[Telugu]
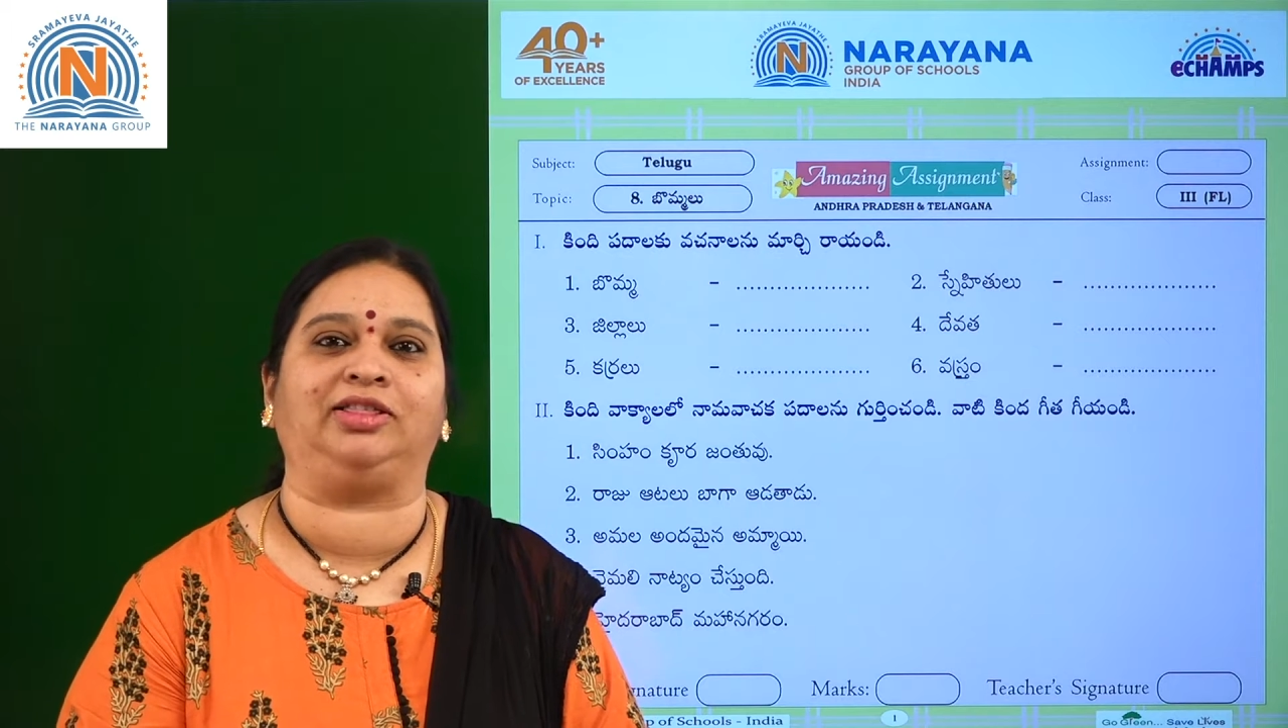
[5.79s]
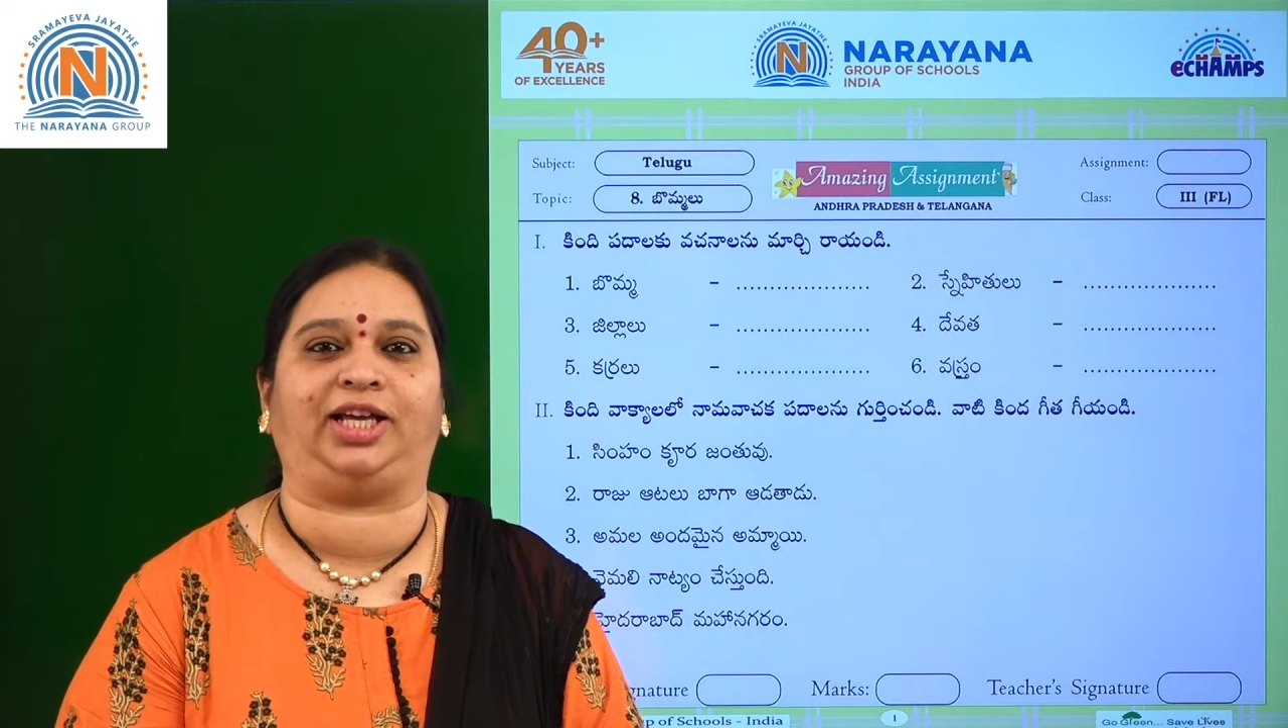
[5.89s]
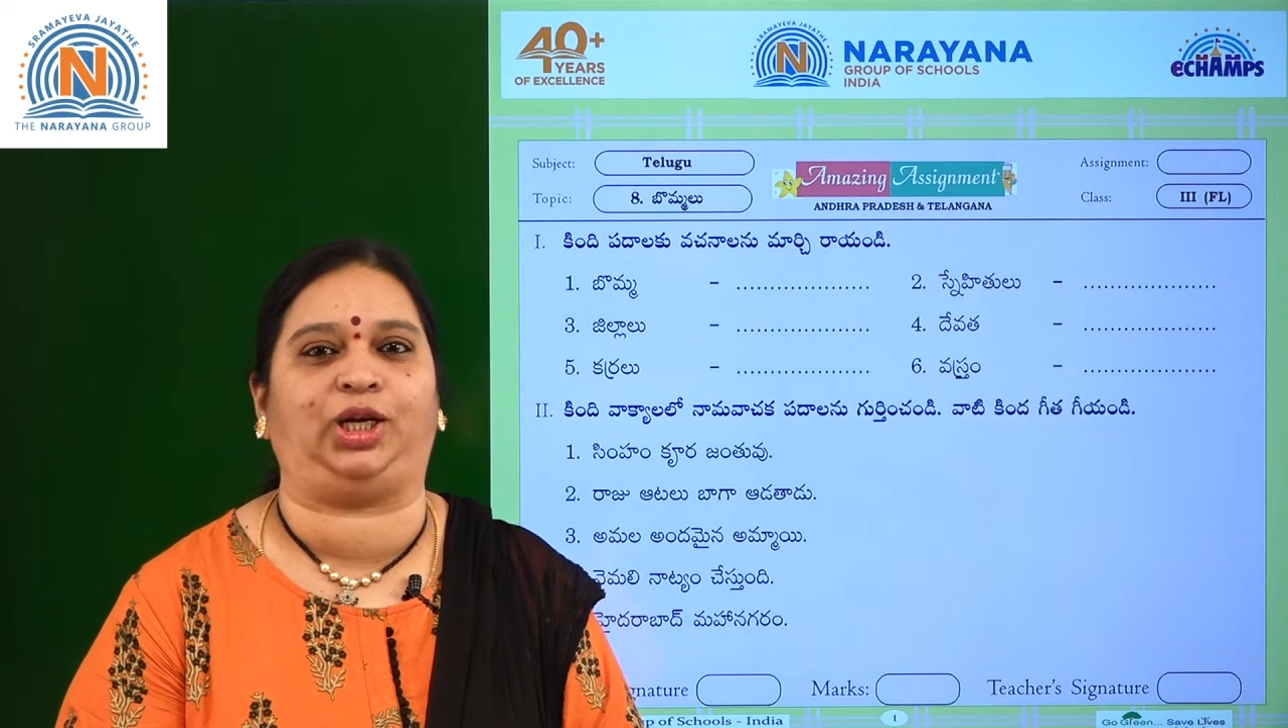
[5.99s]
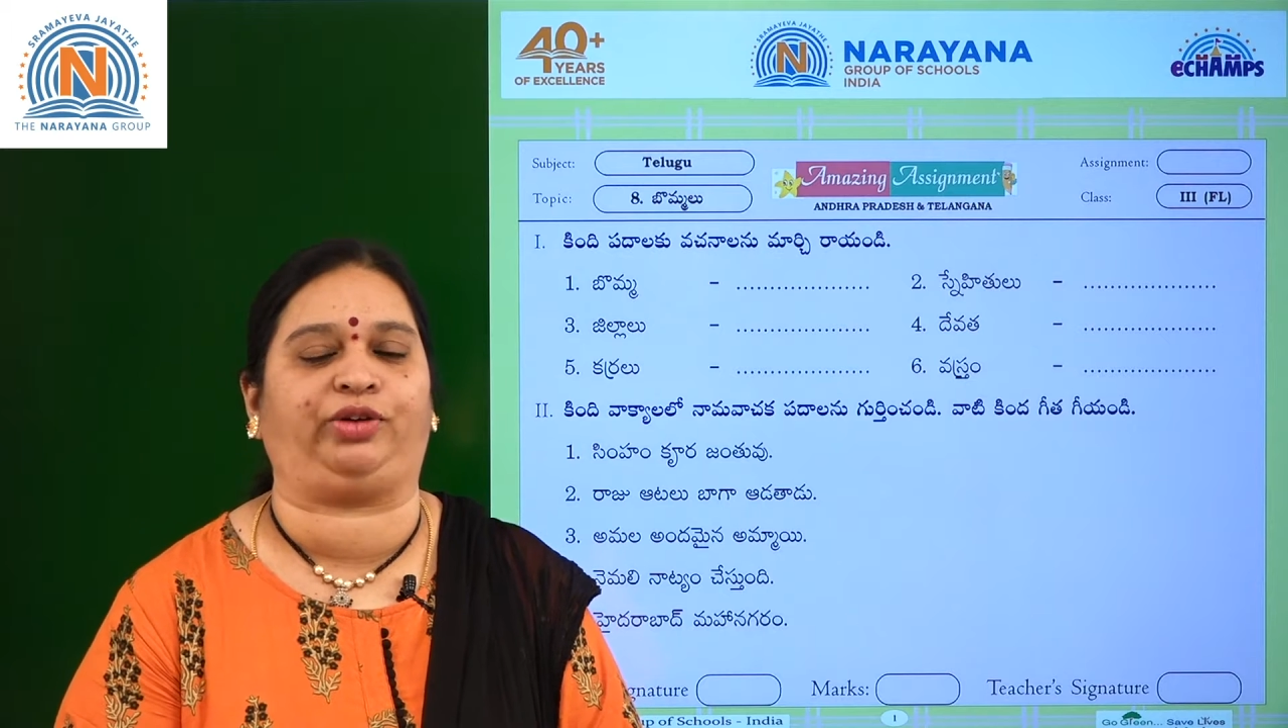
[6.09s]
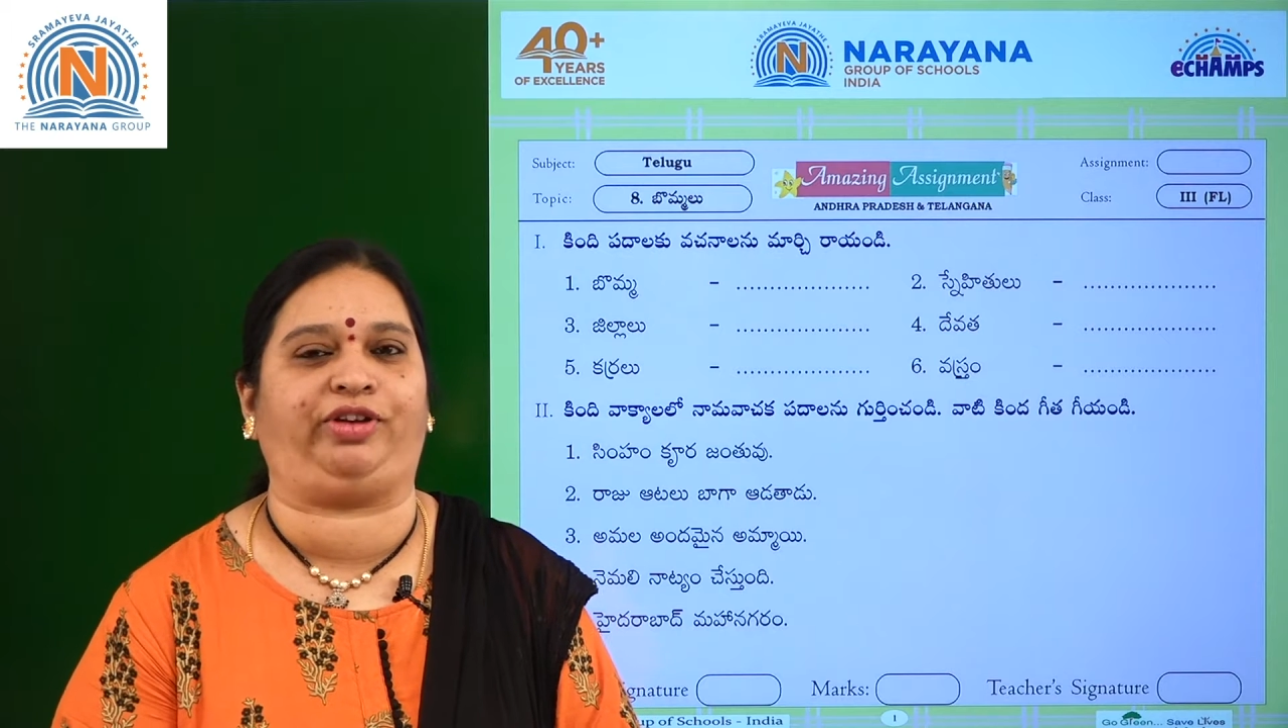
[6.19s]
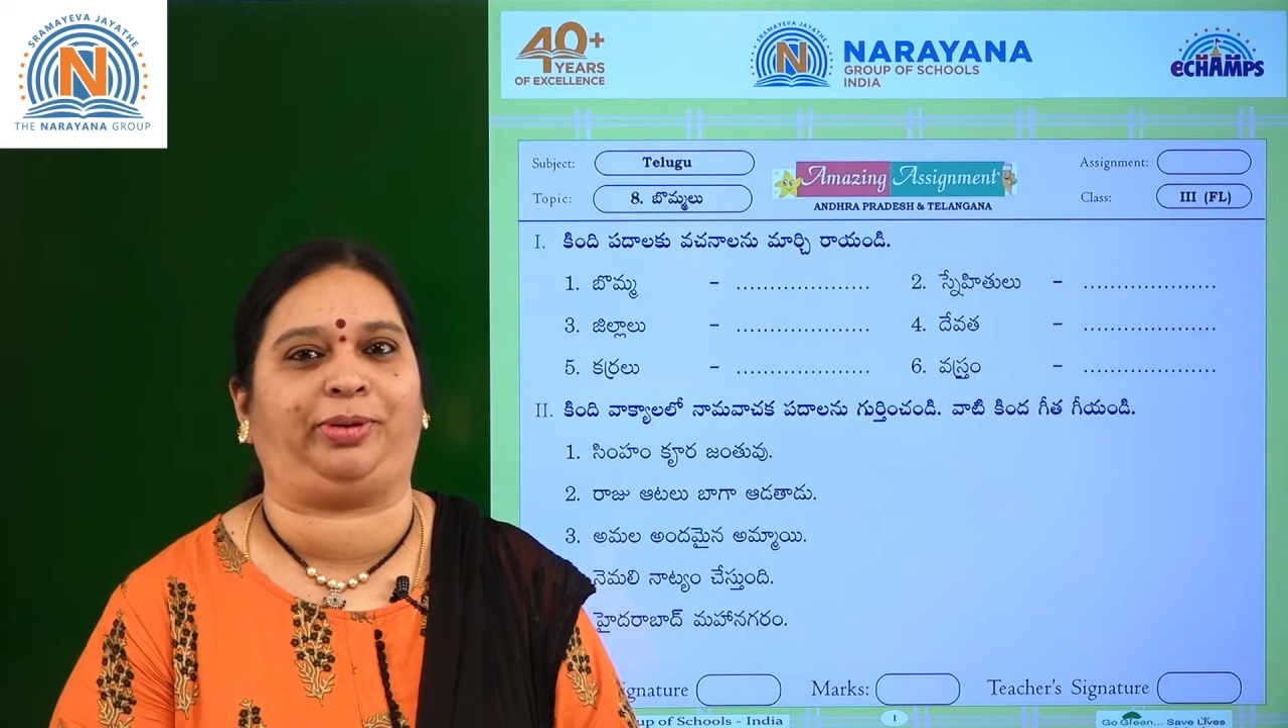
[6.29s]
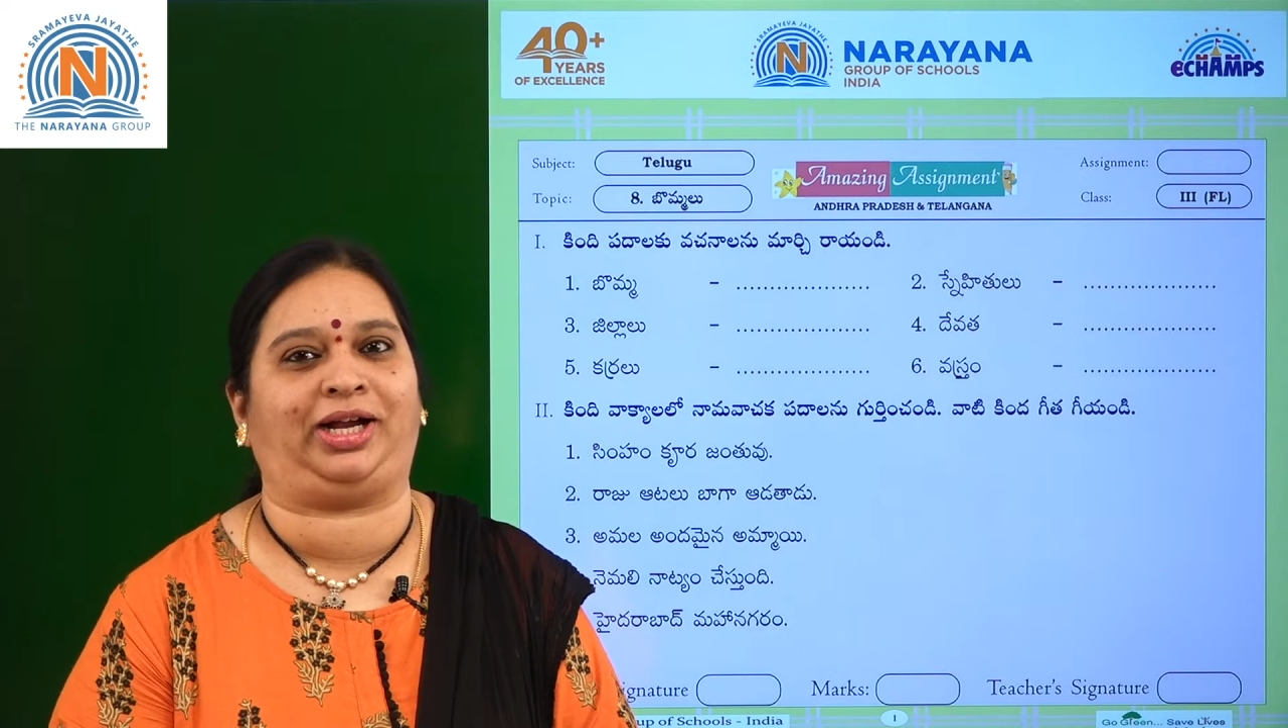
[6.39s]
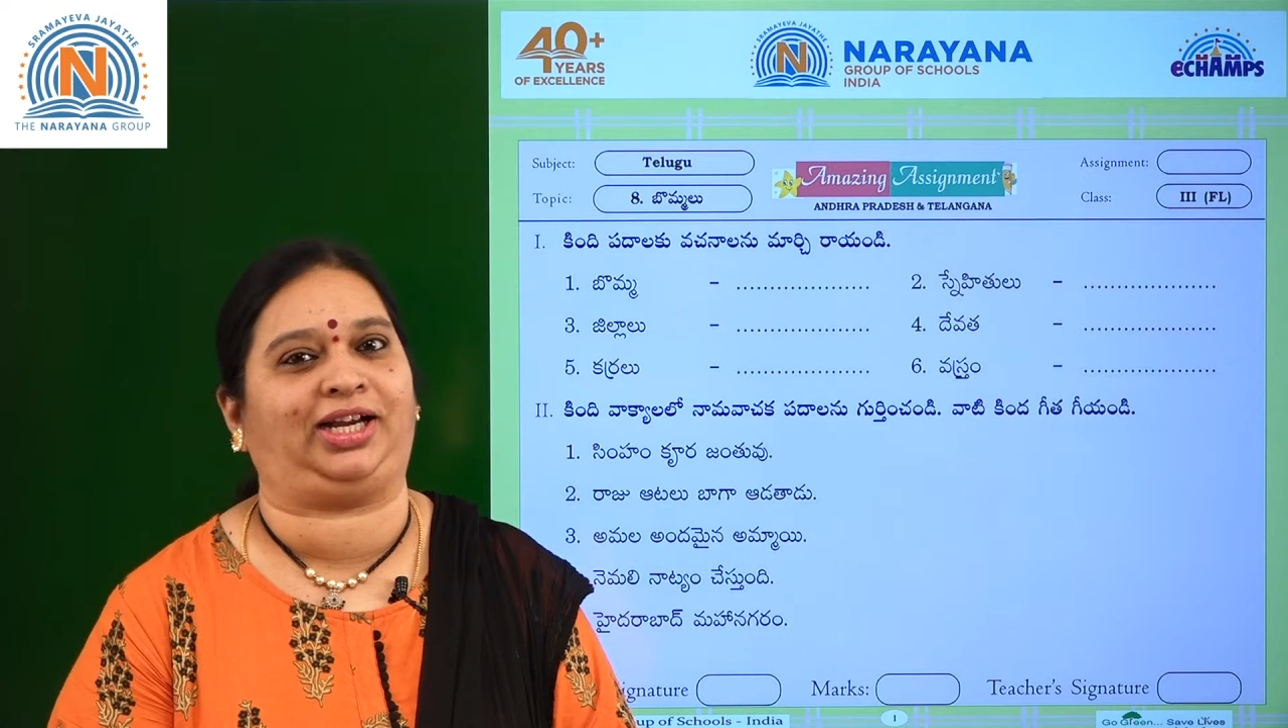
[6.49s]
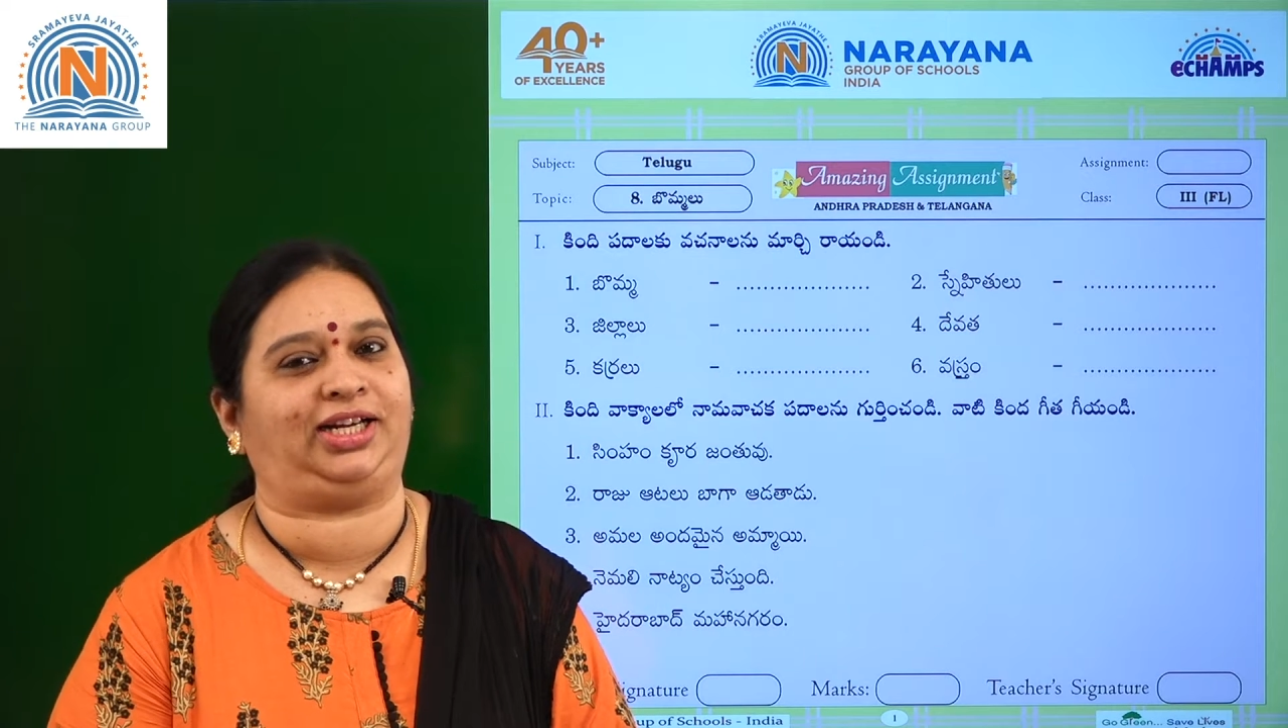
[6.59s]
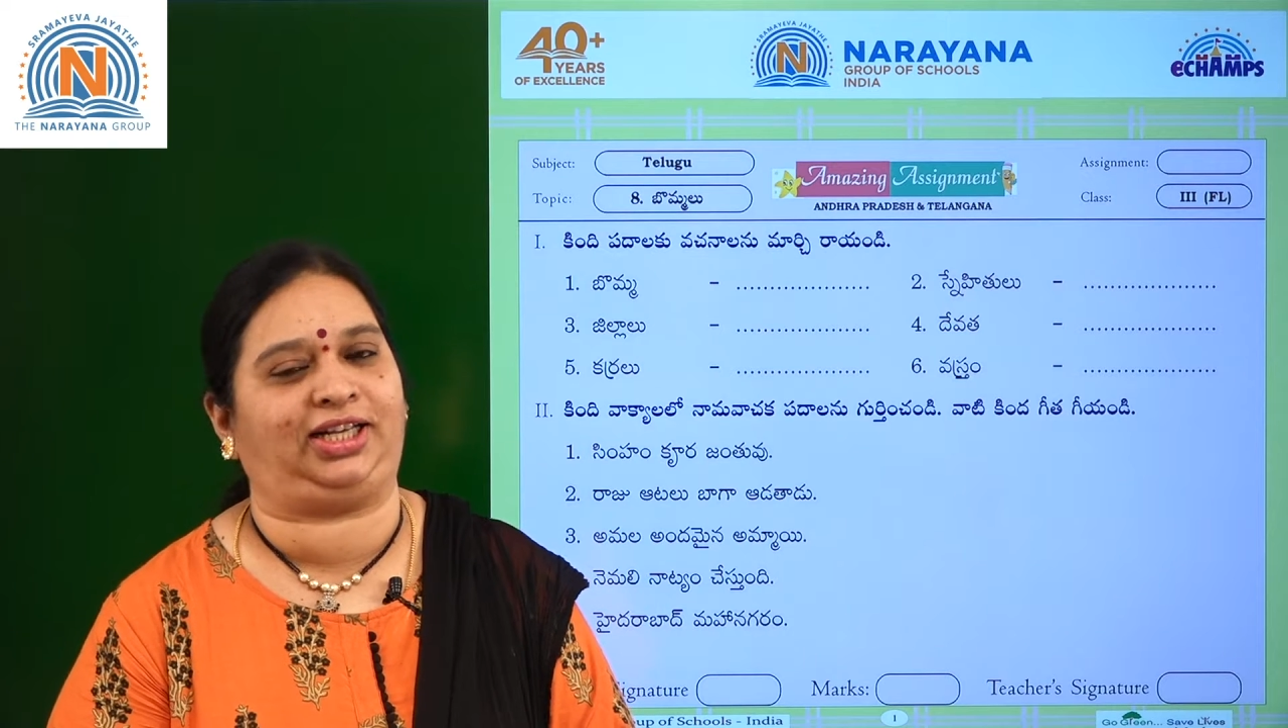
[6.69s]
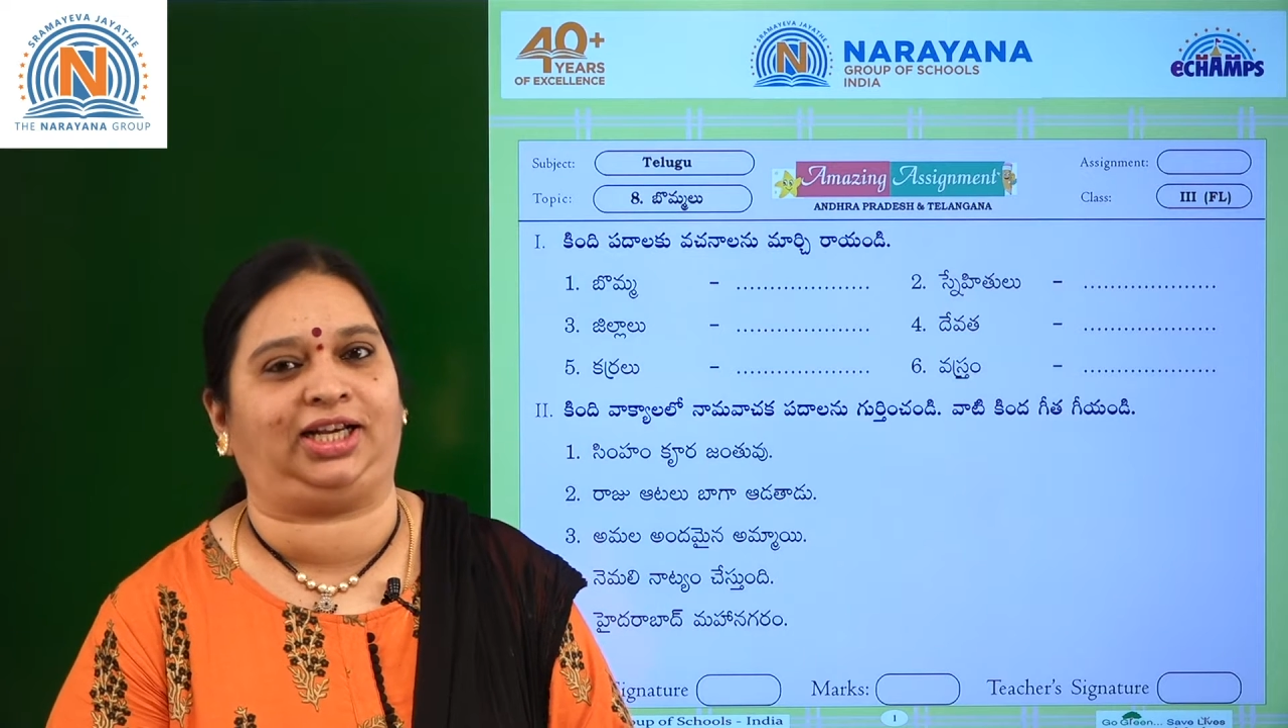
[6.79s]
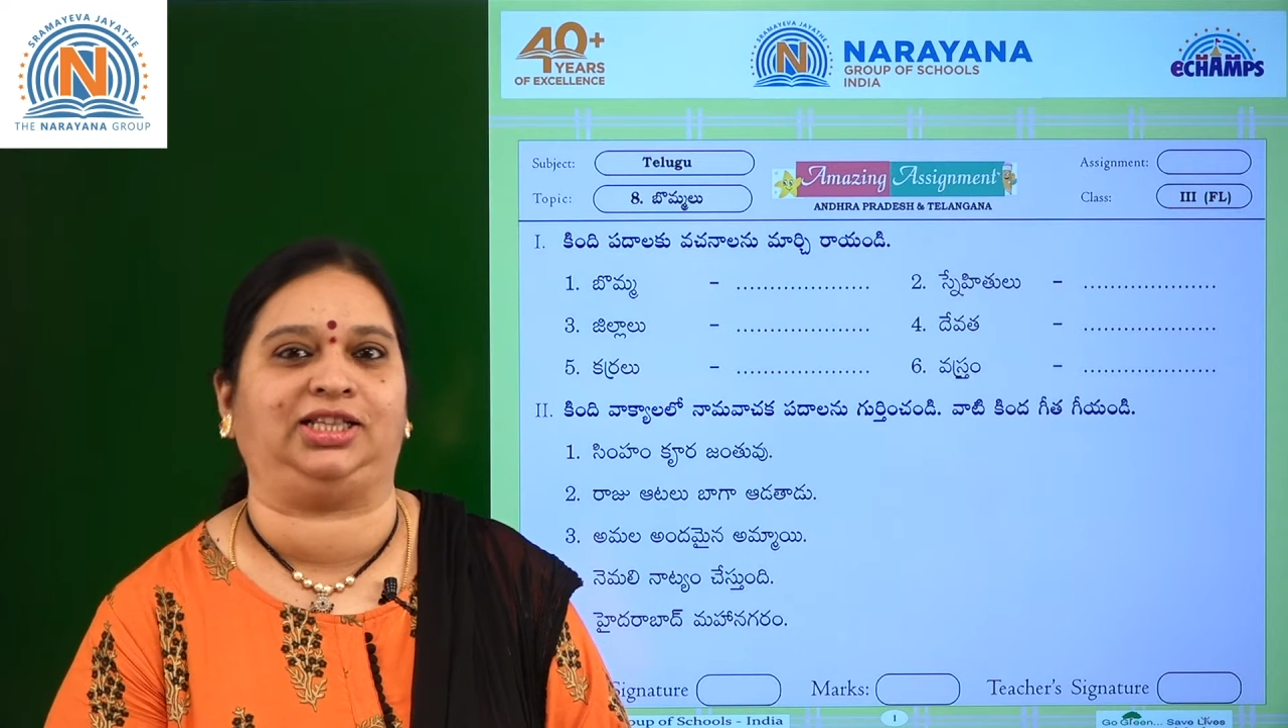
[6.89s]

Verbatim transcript: తెలుగు విభాగానికి